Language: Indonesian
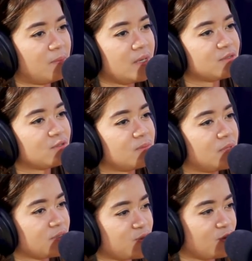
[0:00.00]
bapak dulu
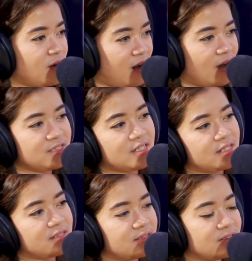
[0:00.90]
emang suka hmm.
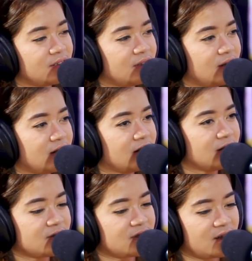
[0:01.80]
ajarin
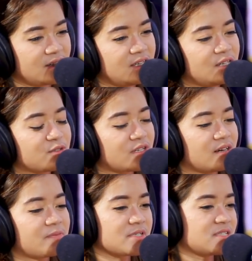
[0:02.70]
sering
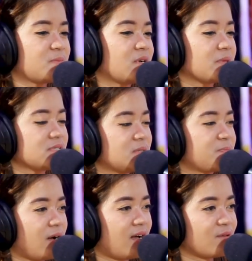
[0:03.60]
ikutkan
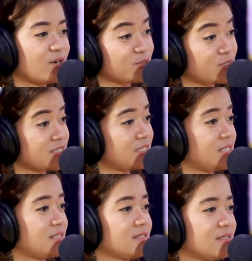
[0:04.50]
festival-festival waktu
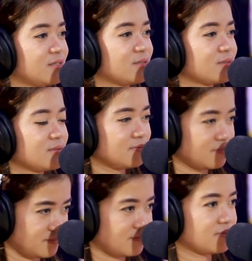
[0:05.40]
kecil. Dari gitu. kecil.
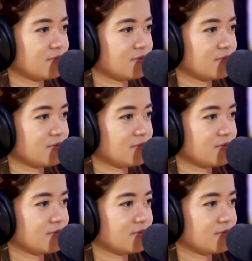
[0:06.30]
Mm -hmm.